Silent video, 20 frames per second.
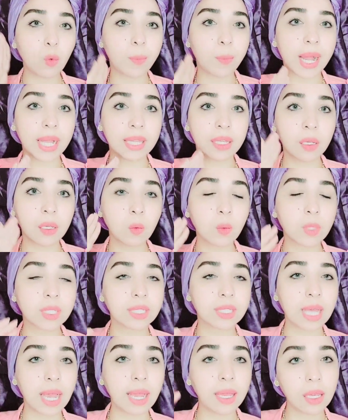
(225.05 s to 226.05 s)
وبعدين
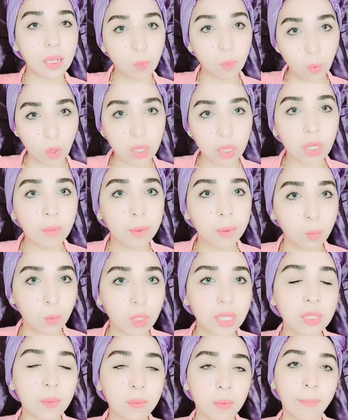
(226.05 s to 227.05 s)
وزعي المرطب
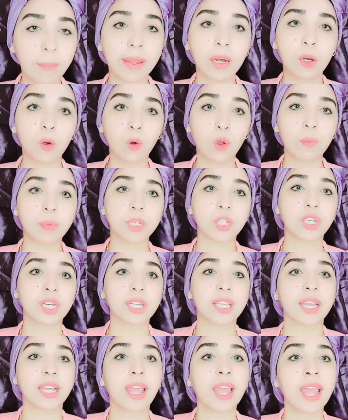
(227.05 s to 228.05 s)
المناسب طبعا لنوع
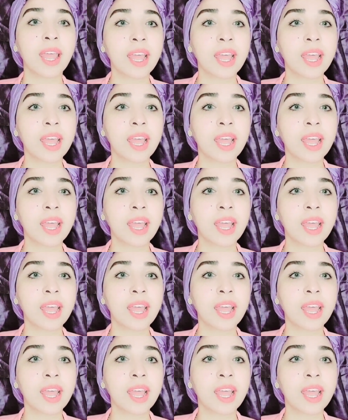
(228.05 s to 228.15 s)
بشرتك